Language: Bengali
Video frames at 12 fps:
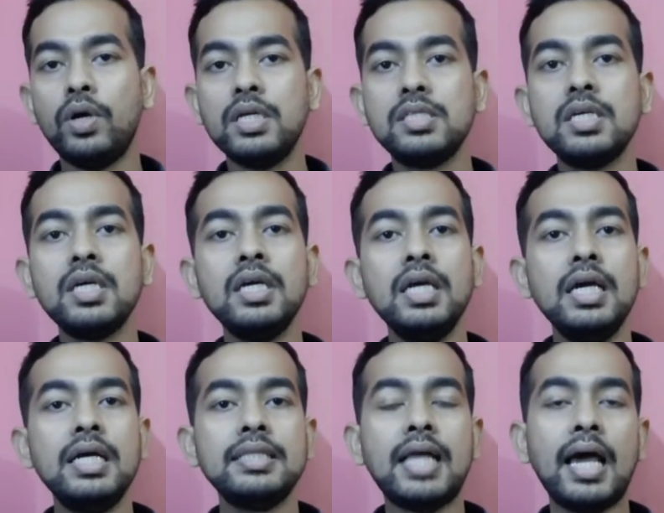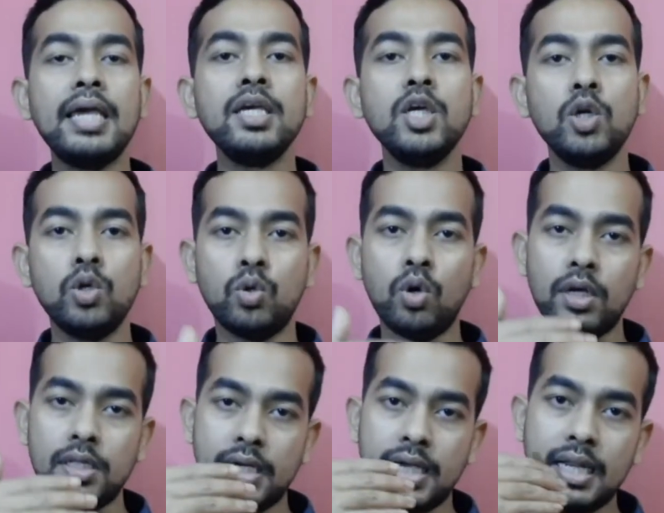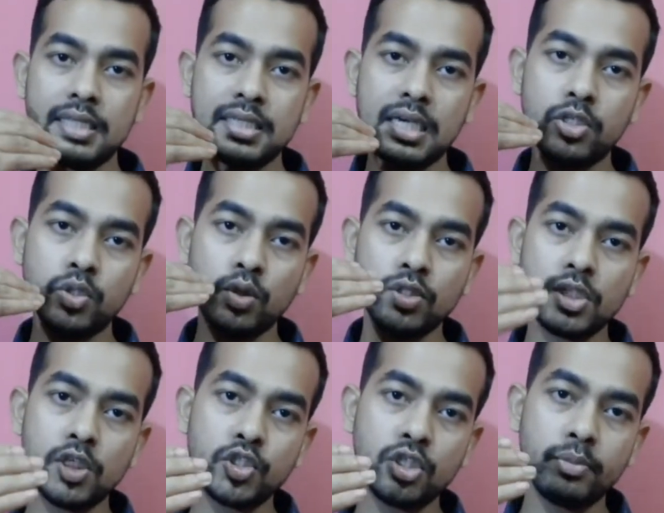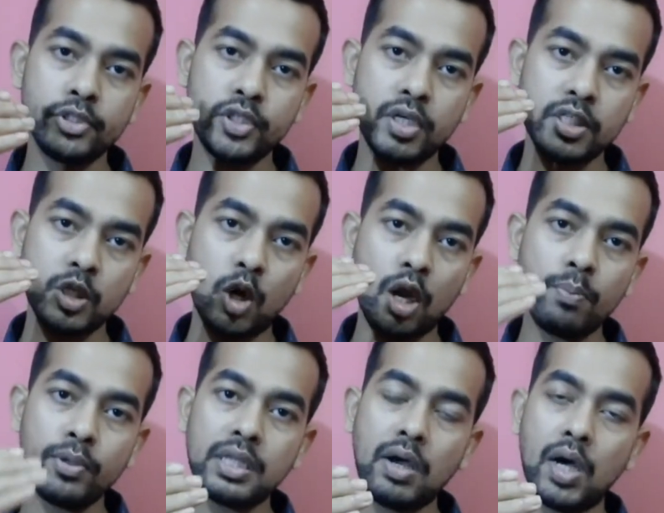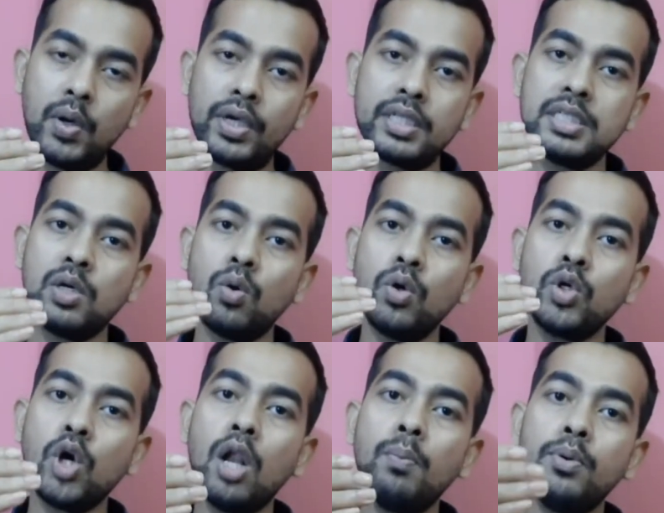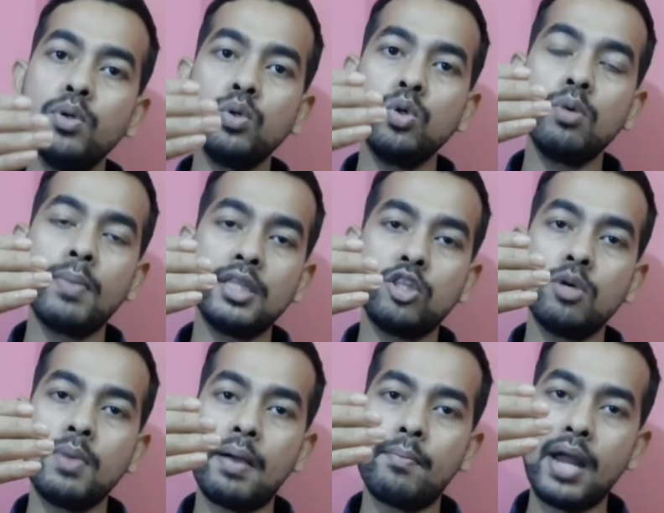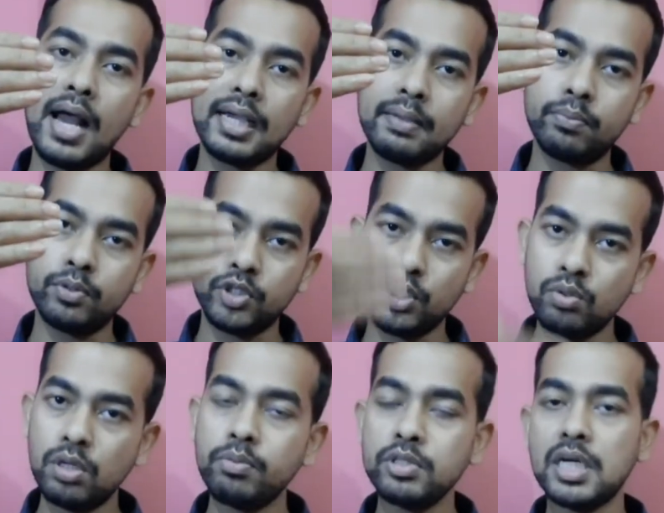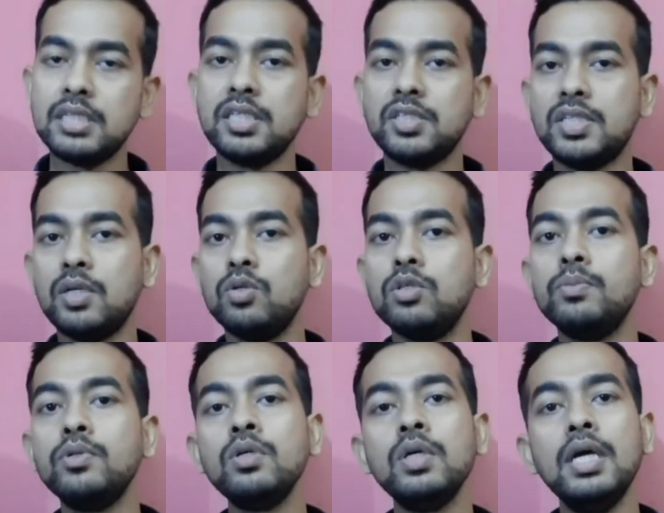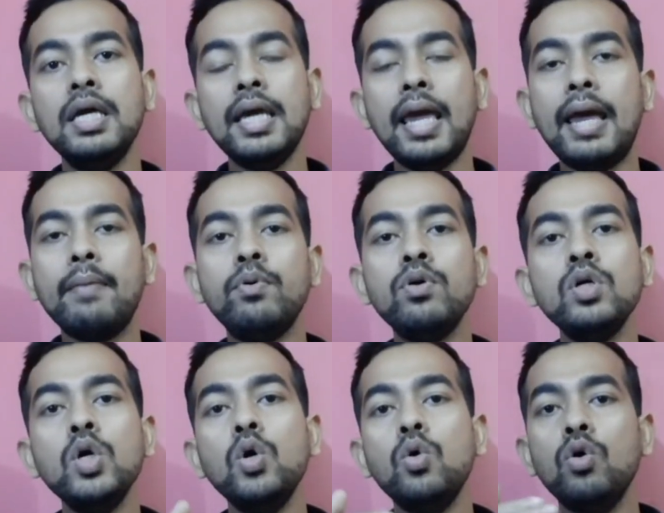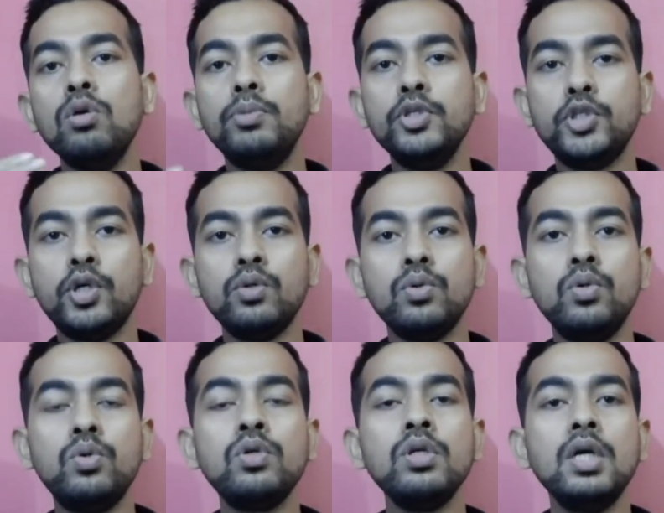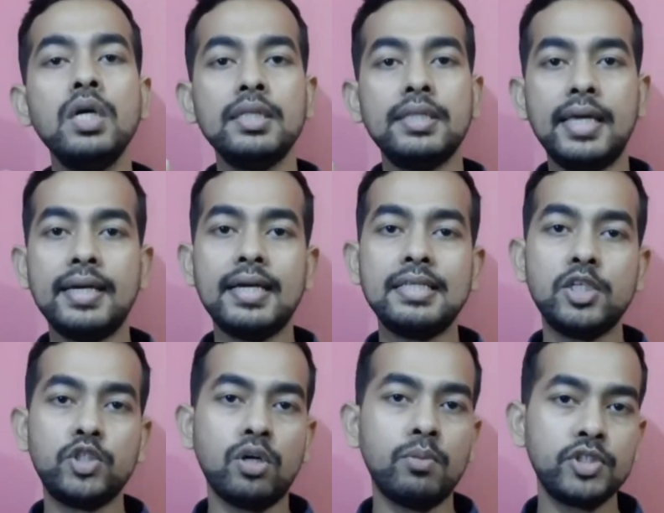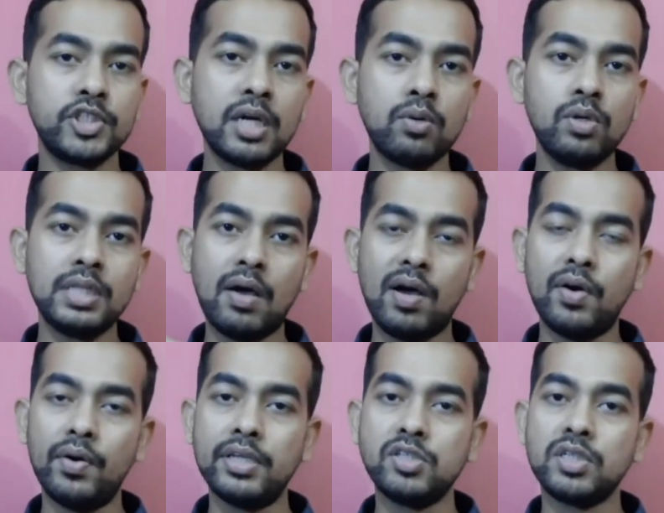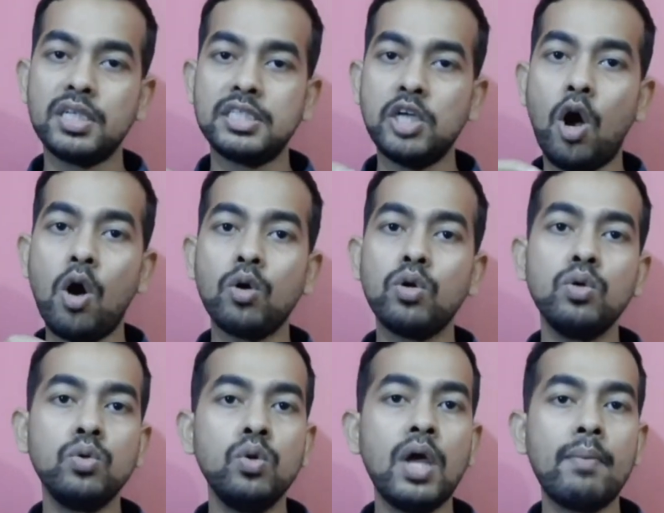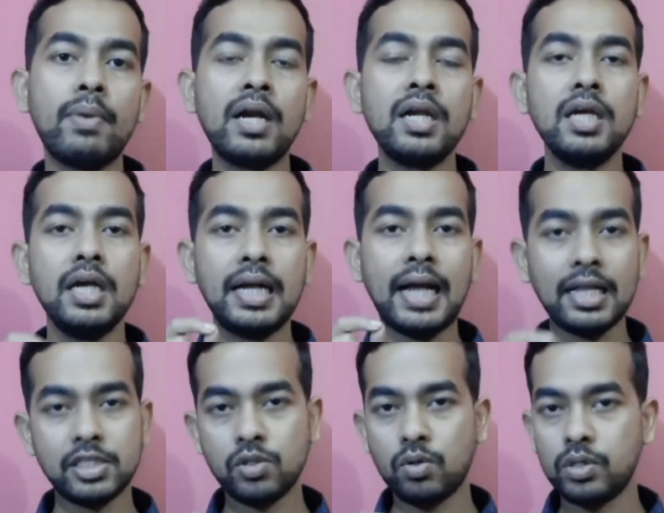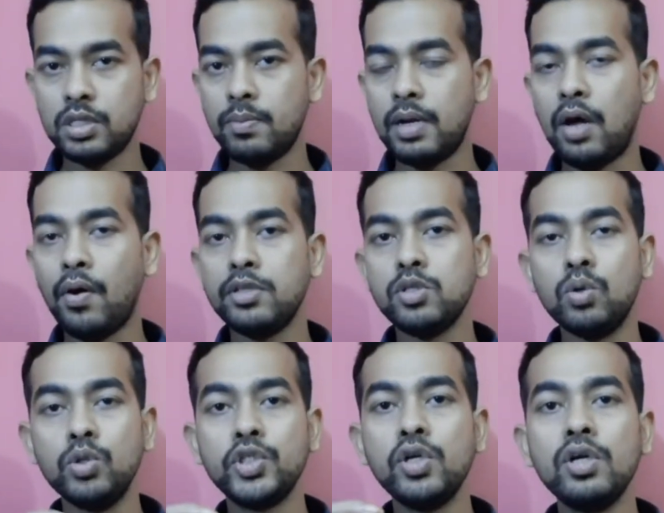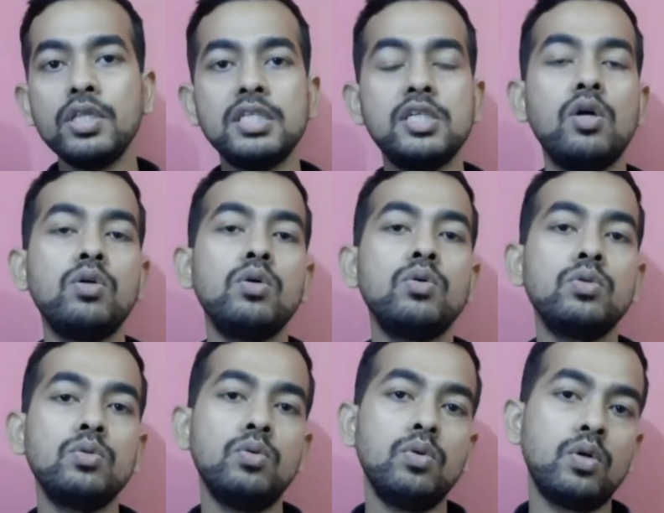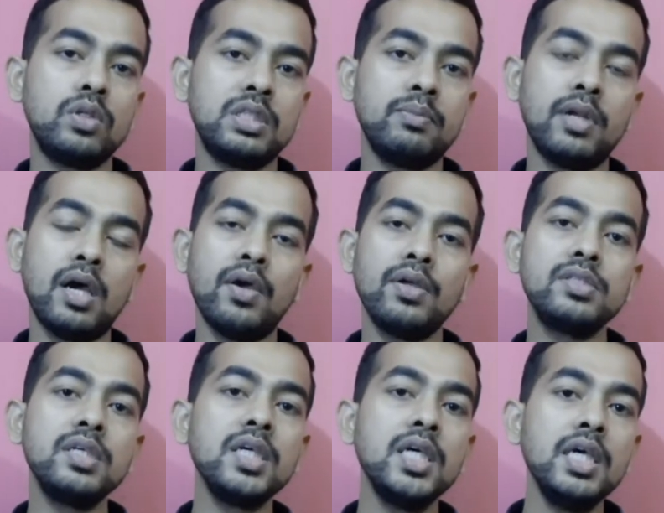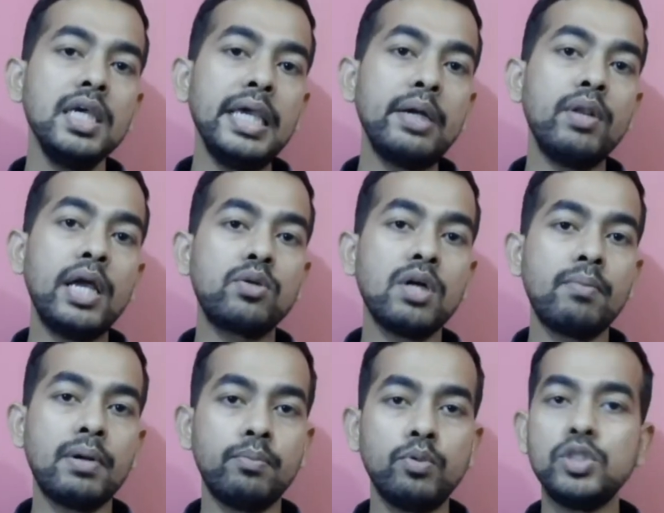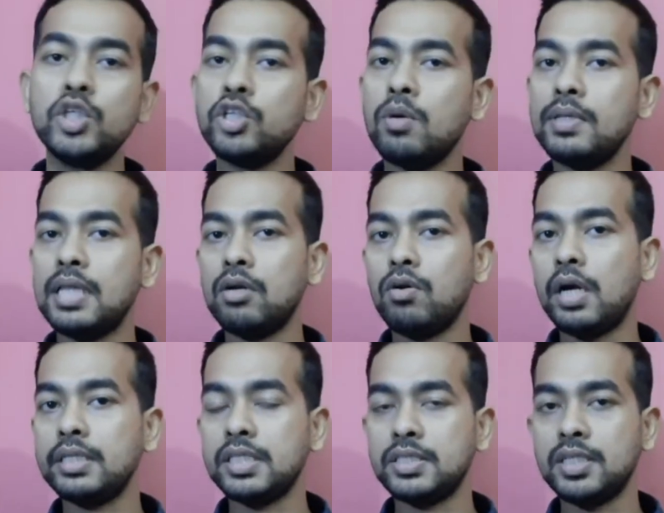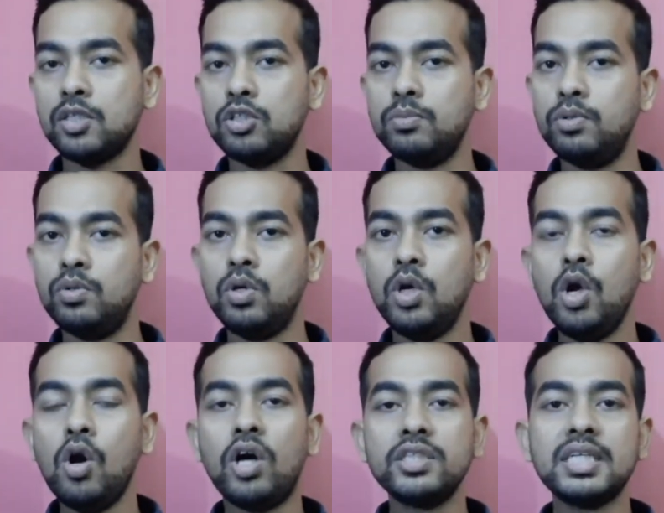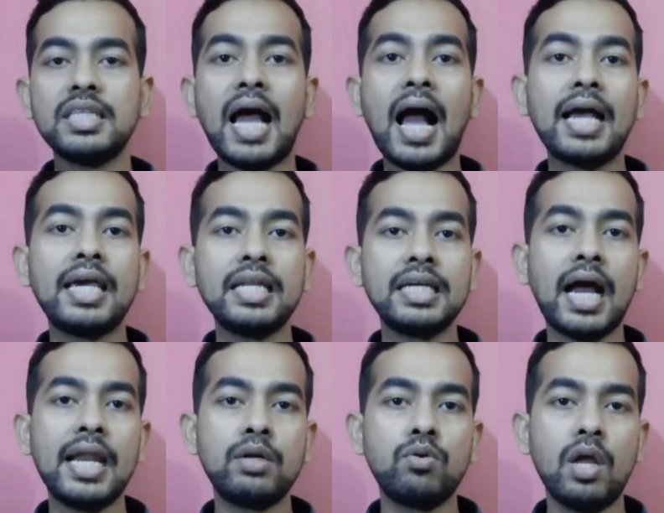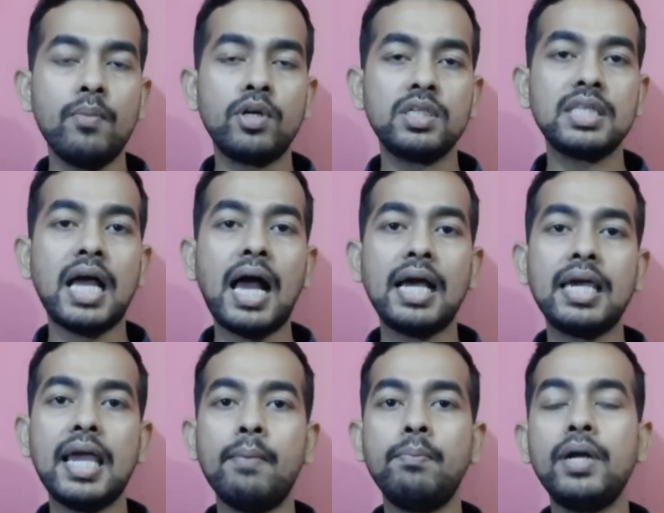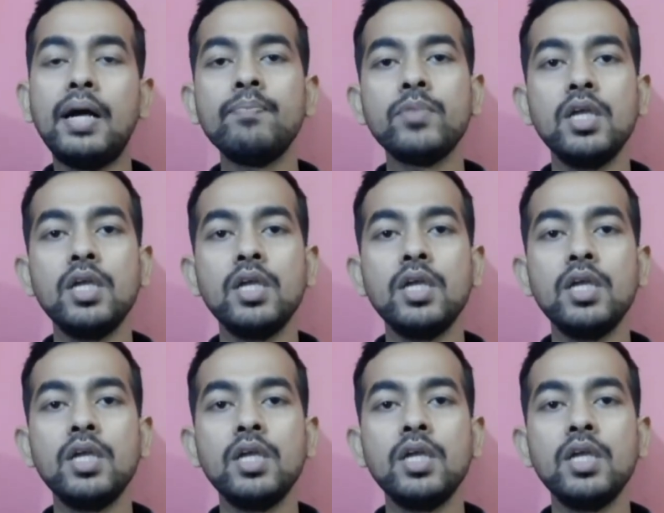হয়েছে তাই এখানে যে সংশ্লিষ্ট বিষয়ের যে গল্প দেওয়া হয়েছে ওই গল্পগুলোর মাধ্যমে আমরা আগে বিষয়গুলো বোঝার চেষ্টা করব এবং ওই বিষয়গুলোর থেকে যে সমস্যাগুলো দেওয়া হয়েছে অর্থাৎ যে অঙ্কগুলো এবার কাজ করতে বলা হয়েছে অনুশীলনীতে যে অঙ্কগুলো করতে বলা হয়েছে এগুলো একটু আমরা বুঝে সমাধান করার চেষ্টা করব। অর্থাৎ আগের কারিকুলামে অর্থাৎ আগে আমরা